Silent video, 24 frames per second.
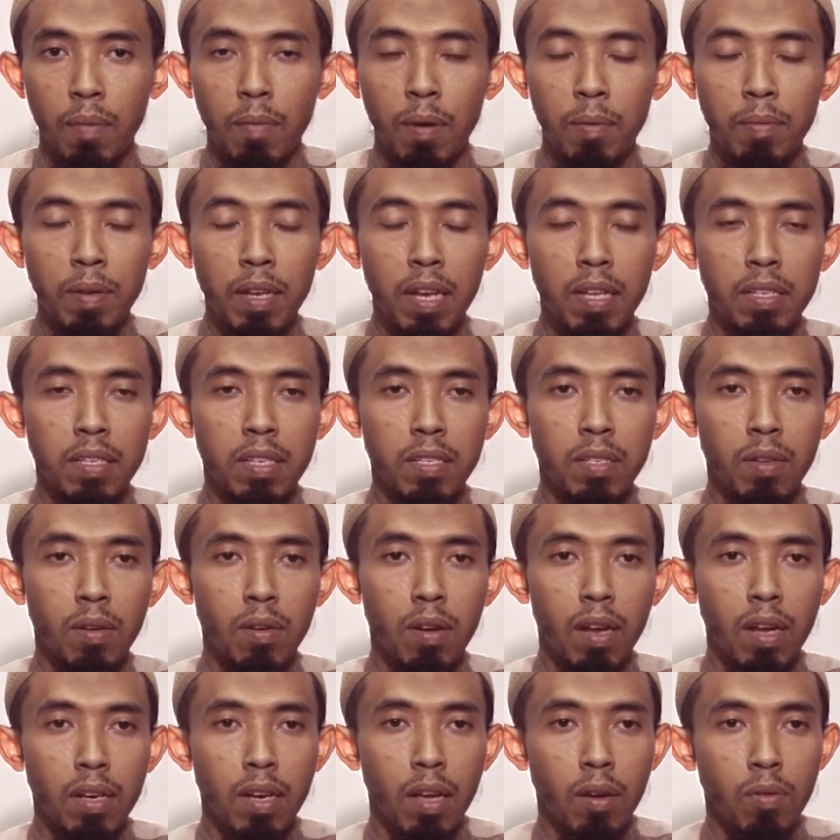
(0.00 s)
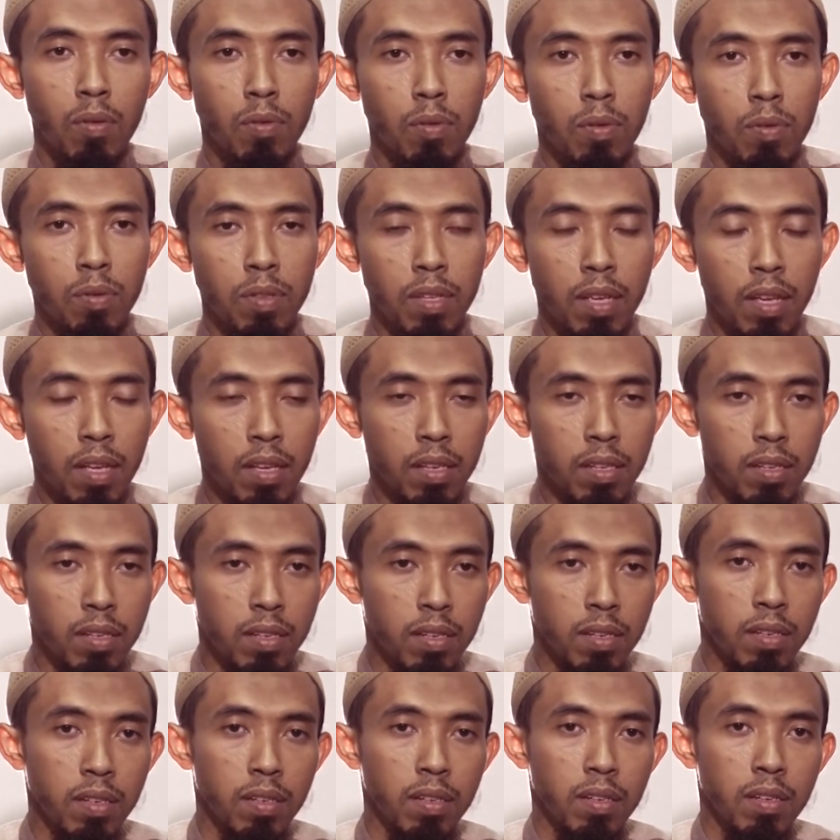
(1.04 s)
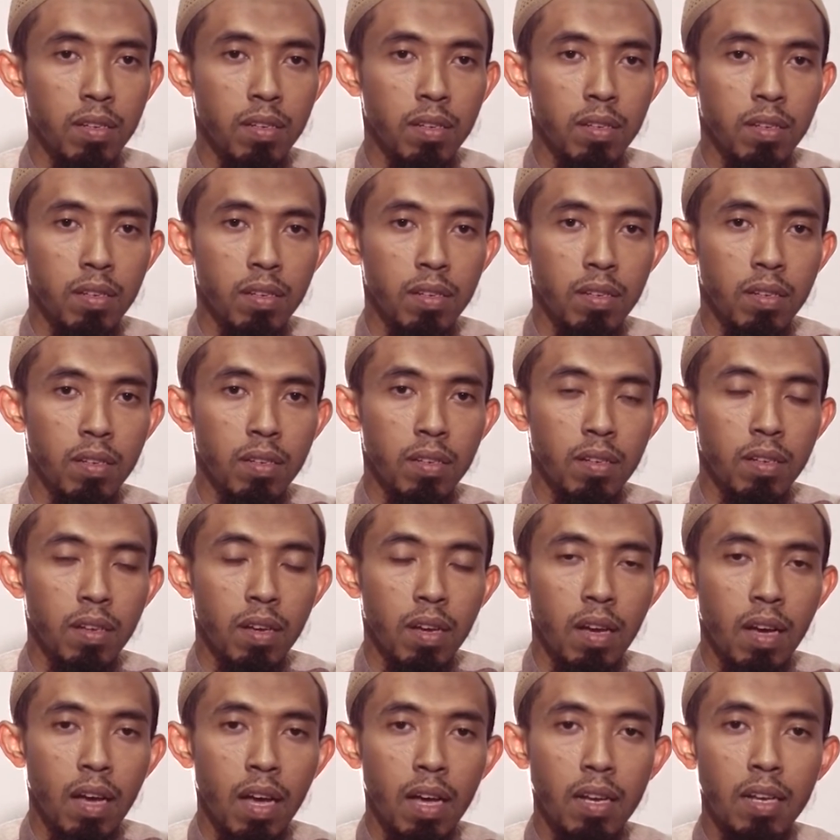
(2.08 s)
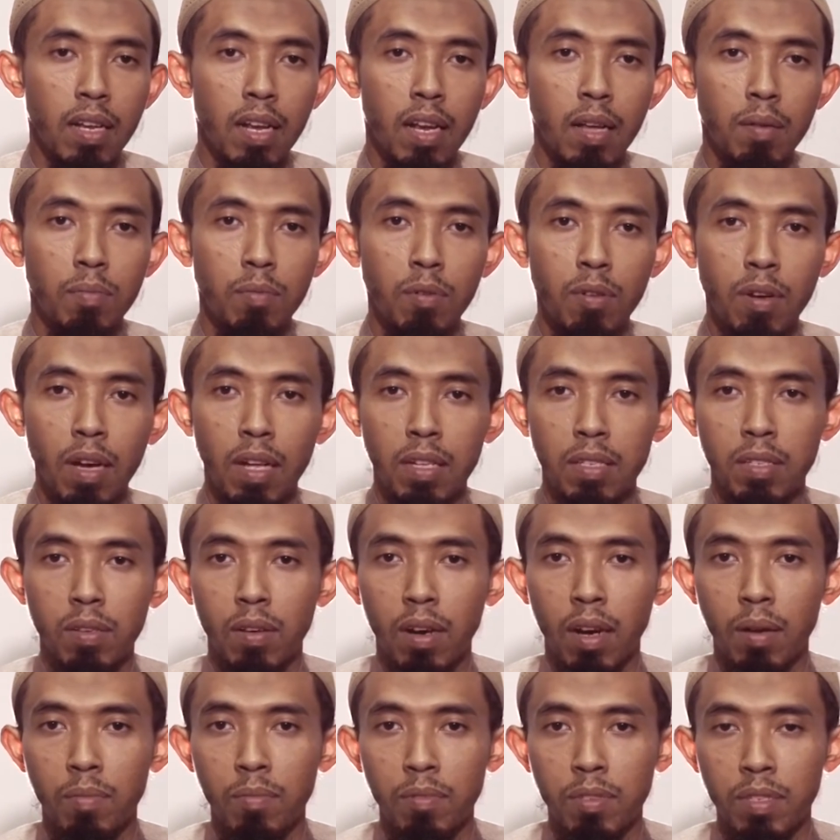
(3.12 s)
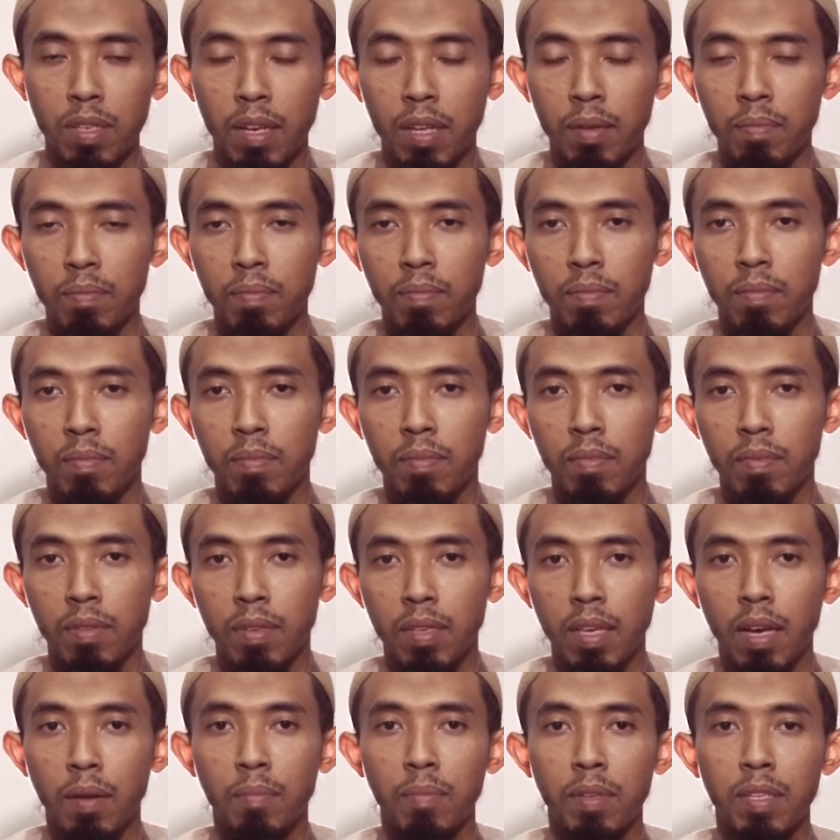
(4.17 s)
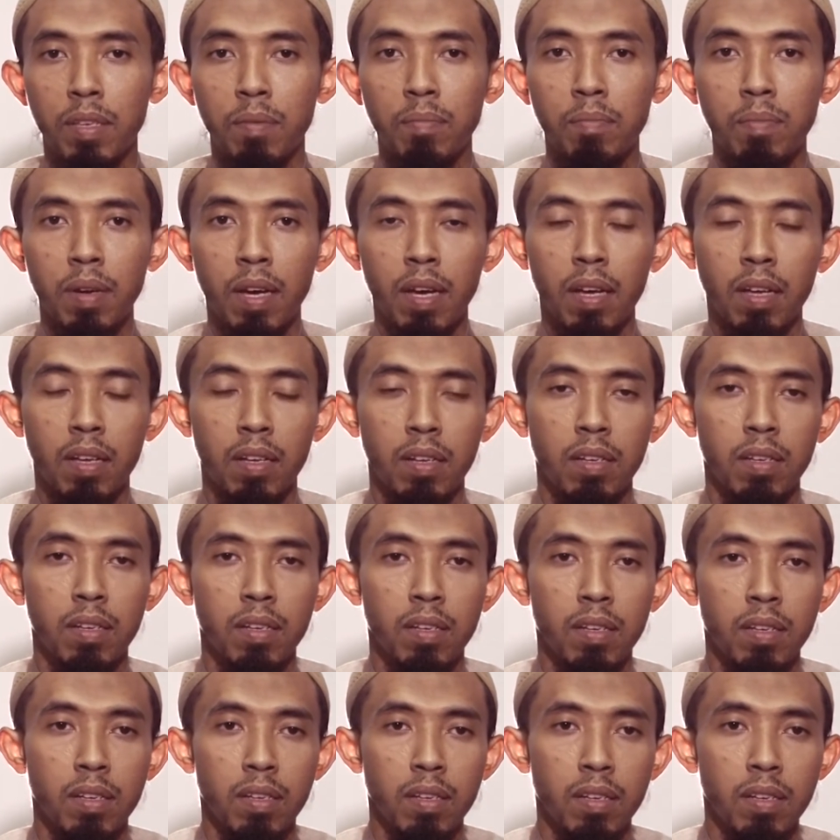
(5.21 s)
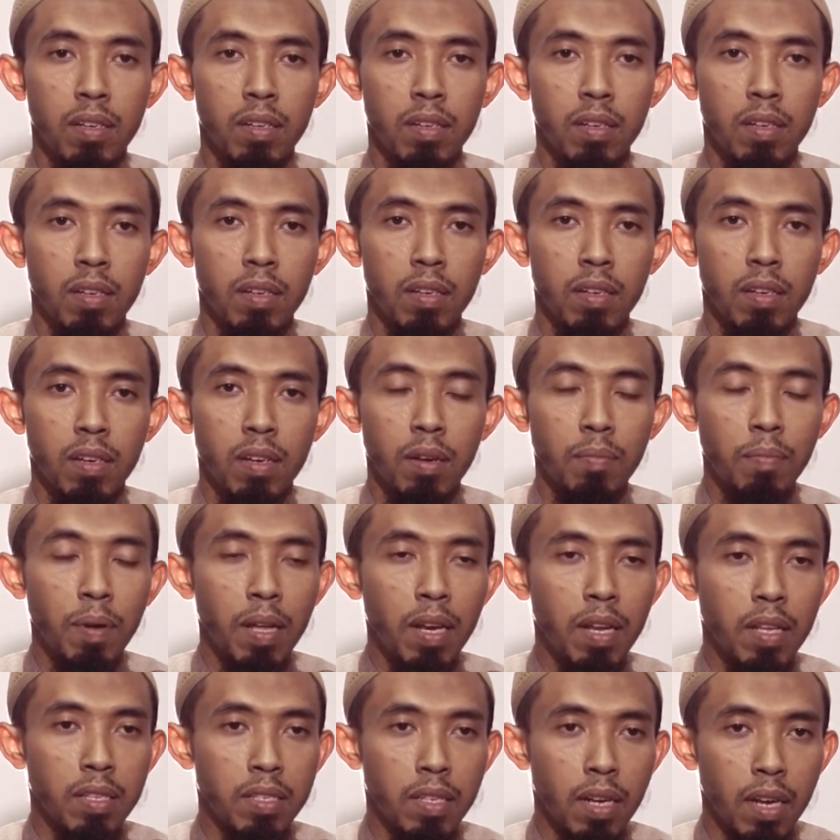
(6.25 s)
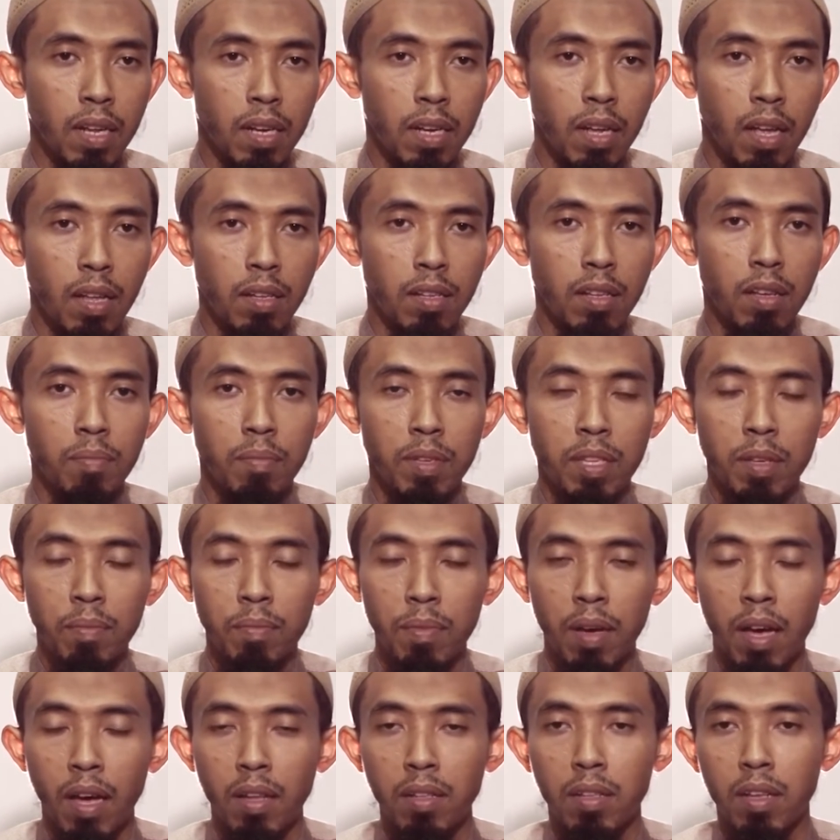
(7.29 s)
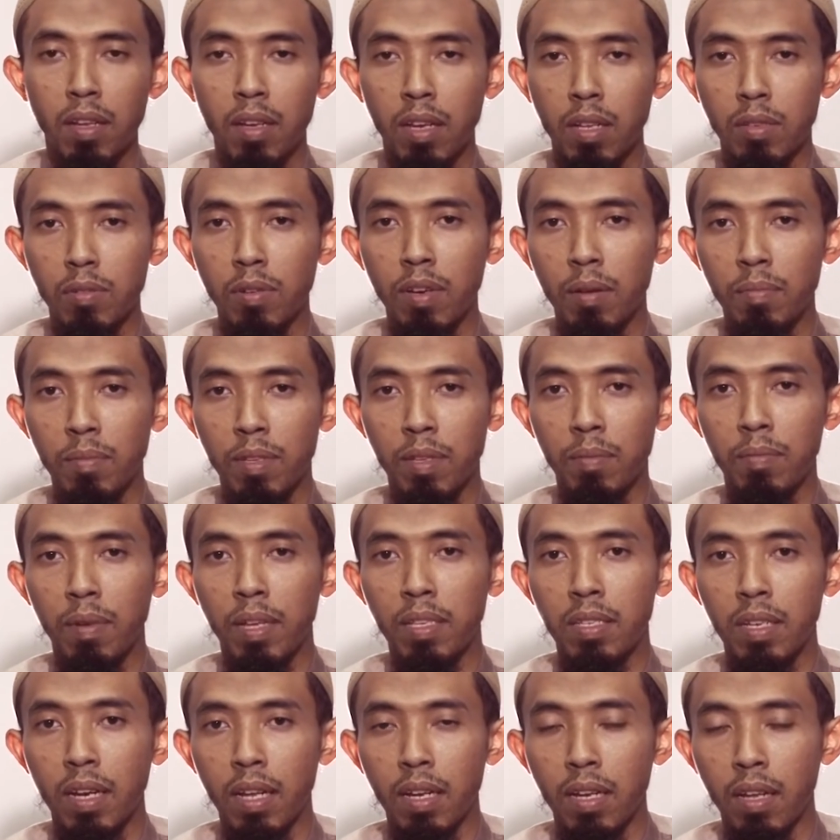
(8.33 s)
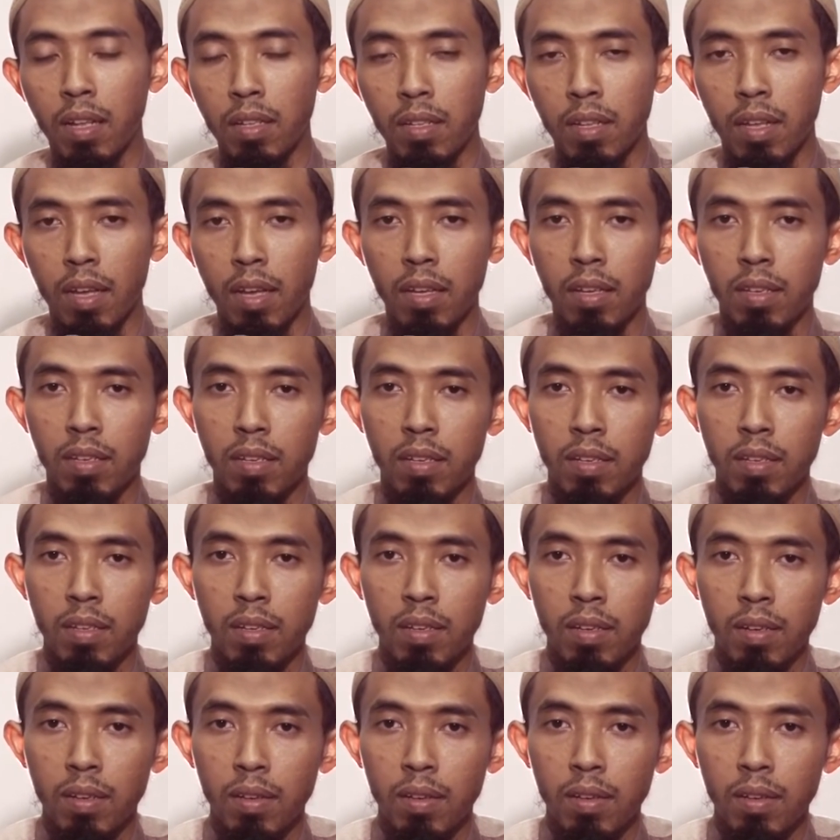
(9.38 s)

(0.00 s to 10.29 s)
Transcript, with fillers: Apabila seseorang dahulunya adalah bukan seorang muslim yang menyembah kepada selain Allah, menyembah Allah dan juga menyembah selain Allah,